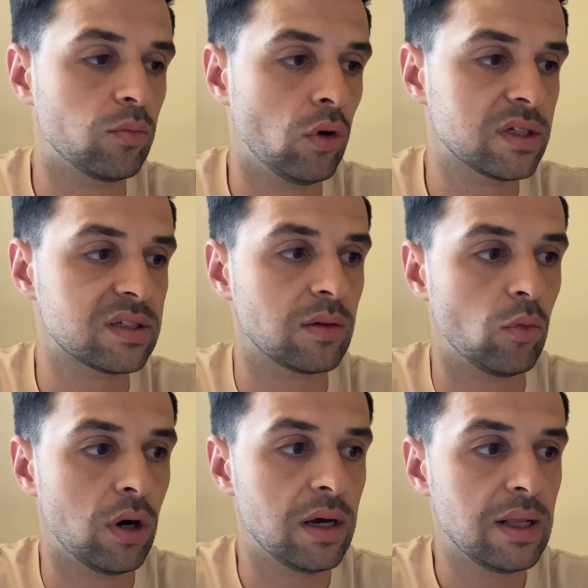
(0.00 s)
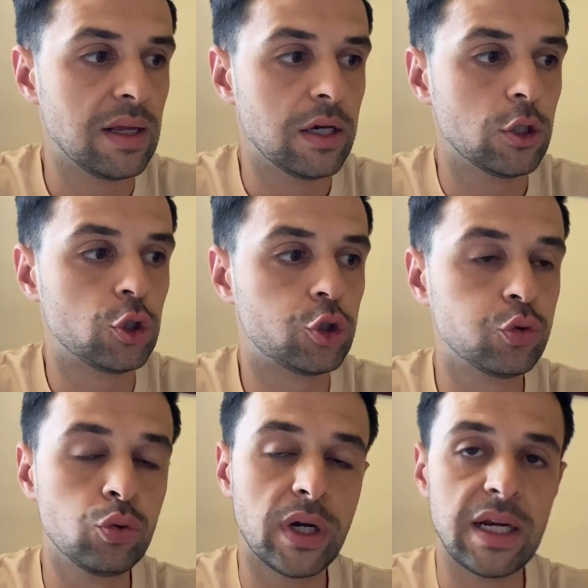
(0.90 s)
mois à 5 mois,
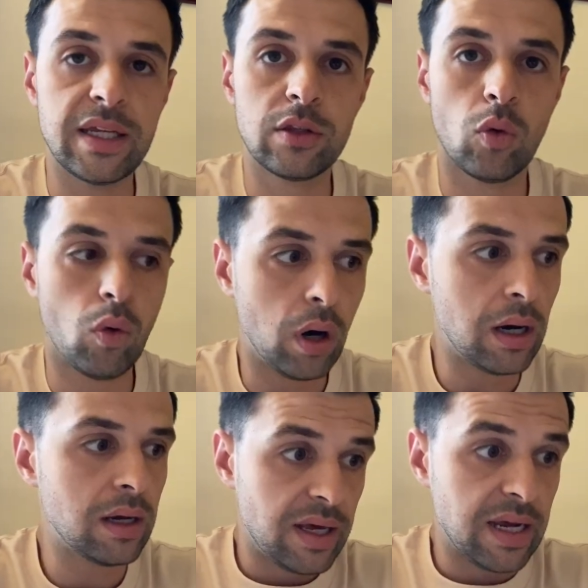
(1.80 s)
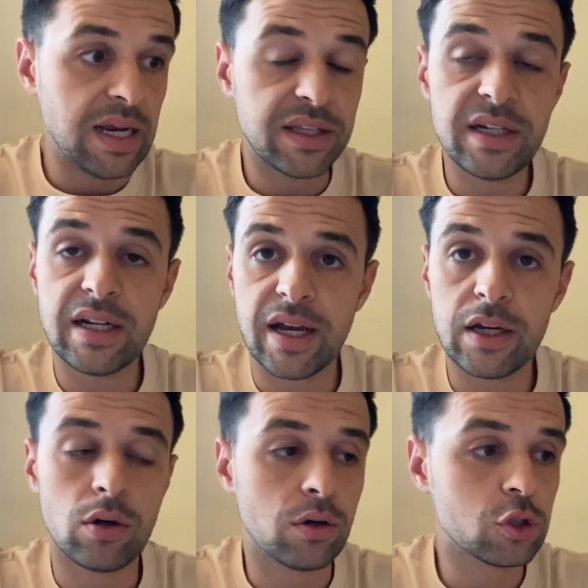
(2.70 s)
joue et ailier droit. Et il a déclaré
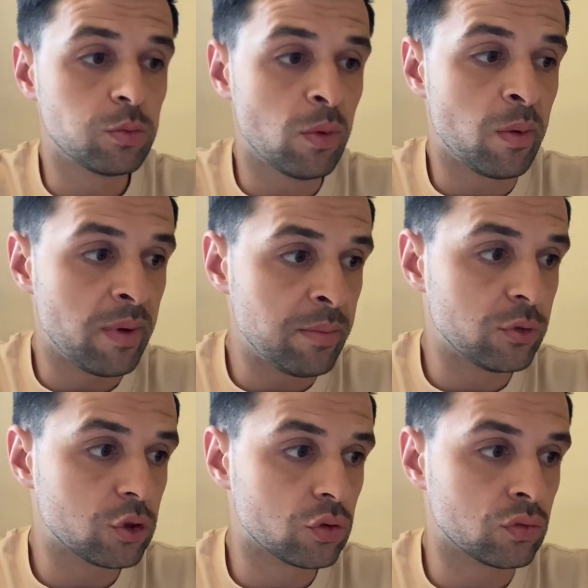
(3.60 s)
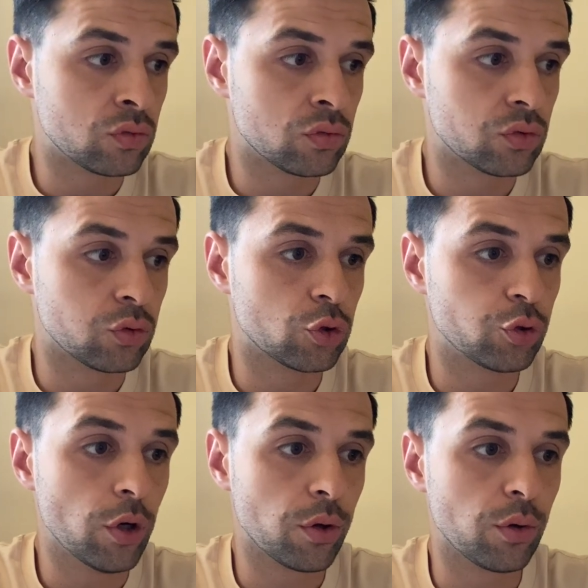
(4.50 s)
qu'en ce moment même, son, son
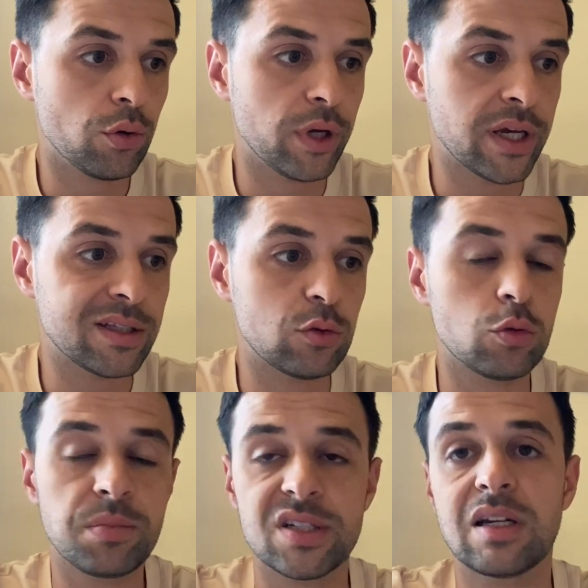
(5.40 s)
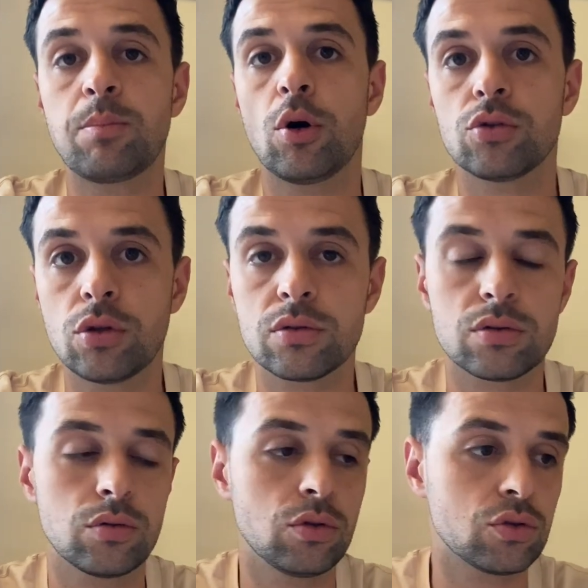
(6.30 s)
joueur uruguayen était une pièce
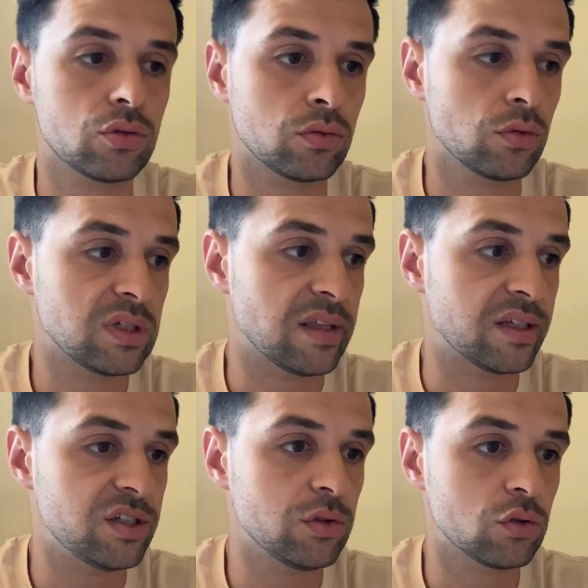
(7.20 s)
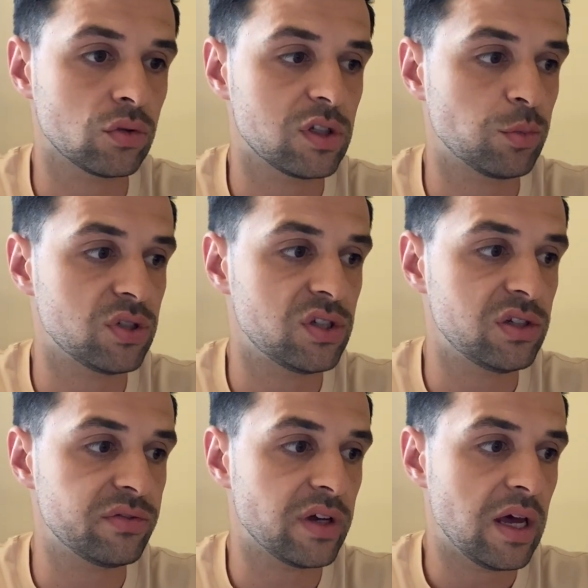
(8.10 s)
importante de, de sa tactique, de son dispositif,